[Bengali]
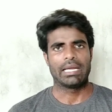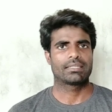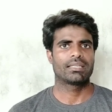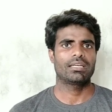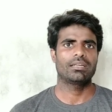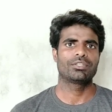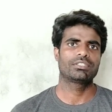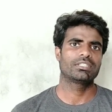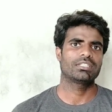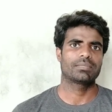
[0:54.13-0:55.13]
একটা
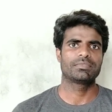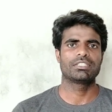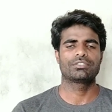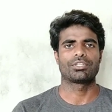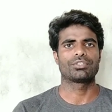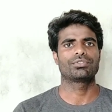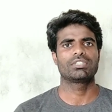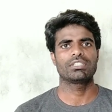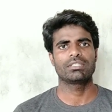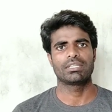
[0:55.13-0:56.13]
হচ্ছে যে আপনি
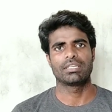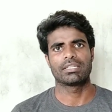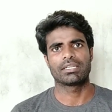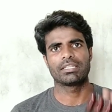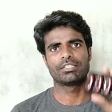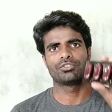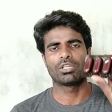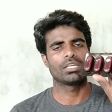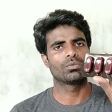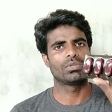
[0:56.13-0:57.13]
সরাসরি এটাকে
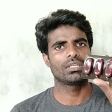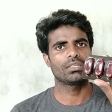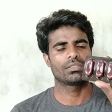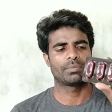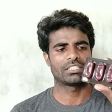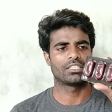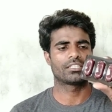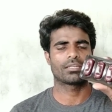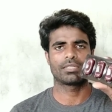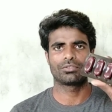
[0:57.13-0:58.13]
জলে গুলে পাঁচ
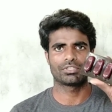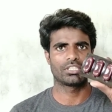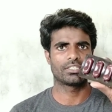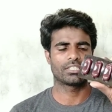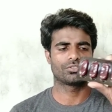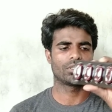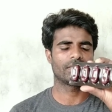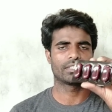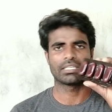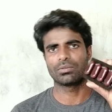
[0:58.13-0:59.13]
লিটার বা দশ লিটার
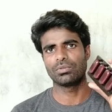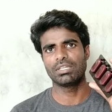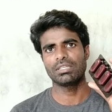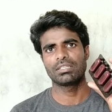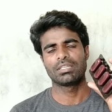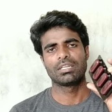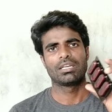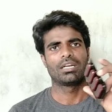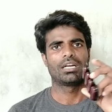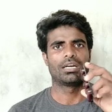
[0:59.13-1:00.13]
জলে এটাকে গুলে
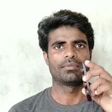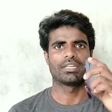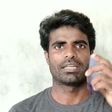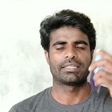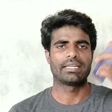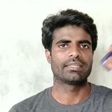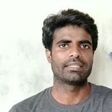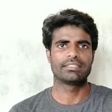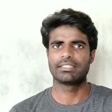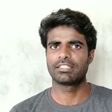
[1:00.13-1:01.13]
আপনারা
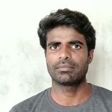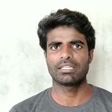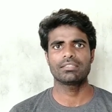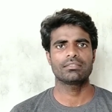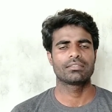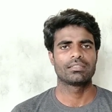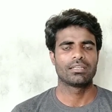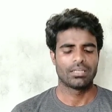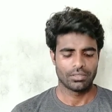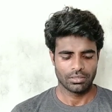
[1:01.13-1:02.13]
ট্যাঙ্কে দিয়ে দিতে পারেন
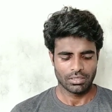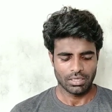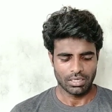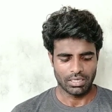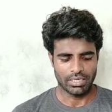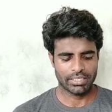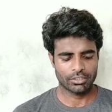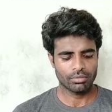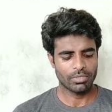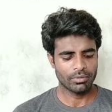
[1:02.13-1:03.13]
আর
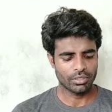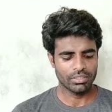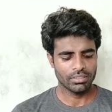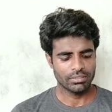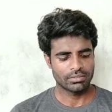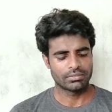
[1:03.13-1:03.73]
একরকমভাবে হয়